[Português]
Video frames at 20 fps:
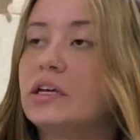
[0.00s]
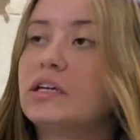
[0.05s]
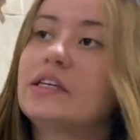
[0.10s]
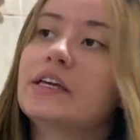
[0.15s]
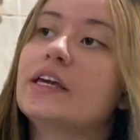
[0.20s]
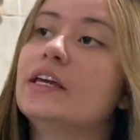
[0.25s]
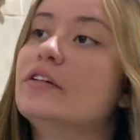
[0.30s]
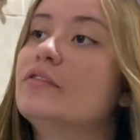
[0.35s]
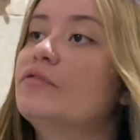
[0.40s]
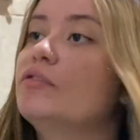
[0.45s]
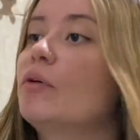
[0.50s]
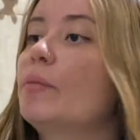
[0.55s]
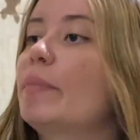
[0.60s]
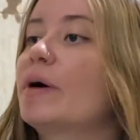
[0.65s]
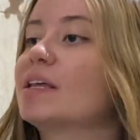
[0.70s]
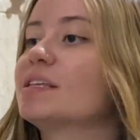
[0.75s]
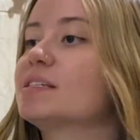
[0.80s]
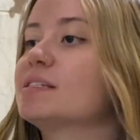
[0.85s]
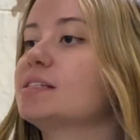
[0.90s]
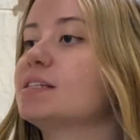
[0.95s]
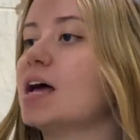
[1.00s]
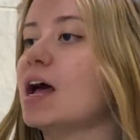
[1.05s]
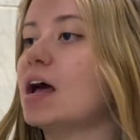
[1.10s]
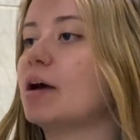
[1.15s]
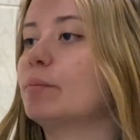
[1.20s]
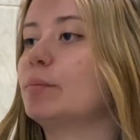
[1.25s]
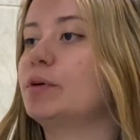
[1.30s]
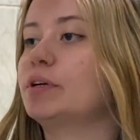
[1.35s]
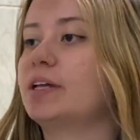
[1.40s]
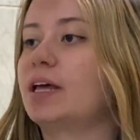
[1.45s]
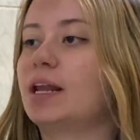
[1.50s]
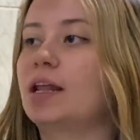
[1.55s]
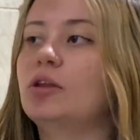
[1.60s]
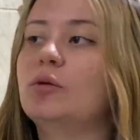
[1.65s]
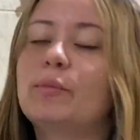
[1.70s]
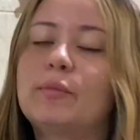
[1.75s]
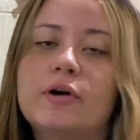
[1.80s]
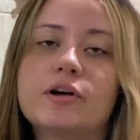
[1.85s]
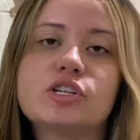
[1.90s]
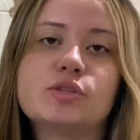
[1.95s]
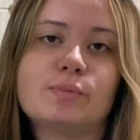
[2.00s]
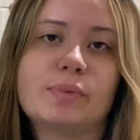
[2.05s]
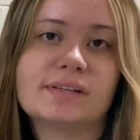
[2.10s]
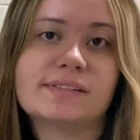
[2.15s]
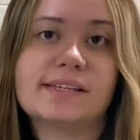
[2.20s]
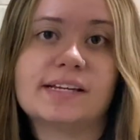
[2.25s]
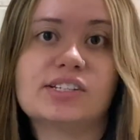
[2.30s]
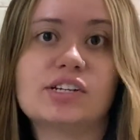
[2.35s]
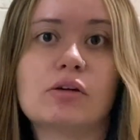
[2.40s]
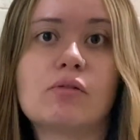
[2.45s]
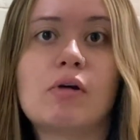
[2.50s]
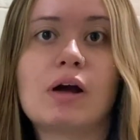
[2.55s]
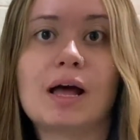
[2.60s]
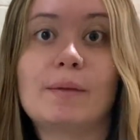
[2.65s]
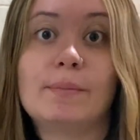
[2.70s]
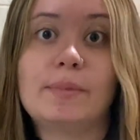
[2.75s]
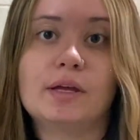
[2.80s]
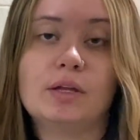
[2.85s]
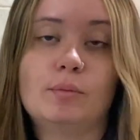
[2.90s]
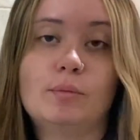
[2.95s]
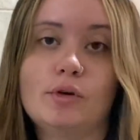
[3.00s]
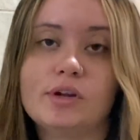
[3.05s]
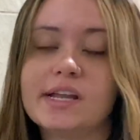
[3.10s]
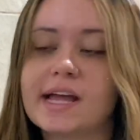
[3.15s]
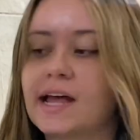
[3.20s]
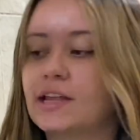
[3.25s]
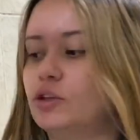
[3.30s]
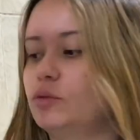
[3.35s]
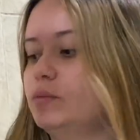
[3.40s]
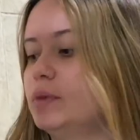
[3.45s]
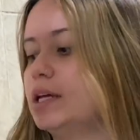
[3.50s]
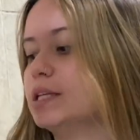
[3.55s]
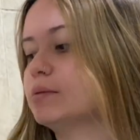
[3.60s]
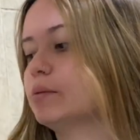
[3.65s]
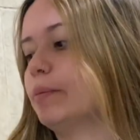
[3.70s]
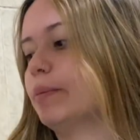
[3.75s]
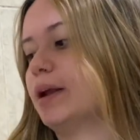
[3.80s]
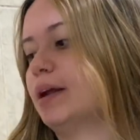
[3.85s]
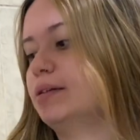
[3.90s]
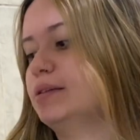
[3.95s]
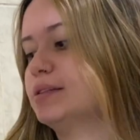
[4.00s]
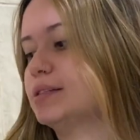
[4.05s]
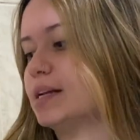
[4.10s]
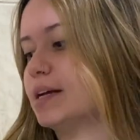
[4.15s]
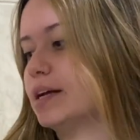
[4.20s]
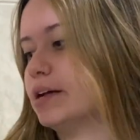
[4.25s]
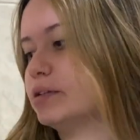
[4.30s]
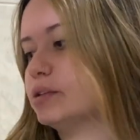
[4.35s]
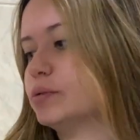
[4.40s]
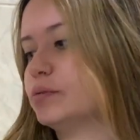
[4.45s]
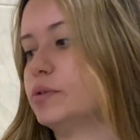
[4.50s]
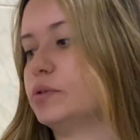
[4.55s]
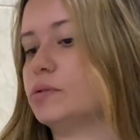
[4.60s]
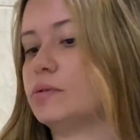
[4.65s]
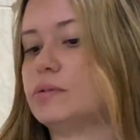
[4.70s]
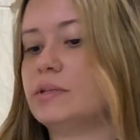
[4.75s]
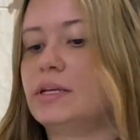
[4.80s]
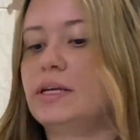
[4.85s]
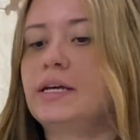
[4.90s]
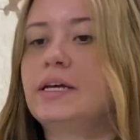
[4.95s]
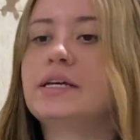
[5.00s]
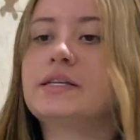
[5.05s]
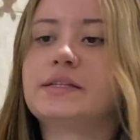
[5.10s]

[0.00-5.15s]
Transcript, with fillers: E eu vou passar, porque ela não pode passar já com o cabelo molhado mesmo pra não estragar os fios.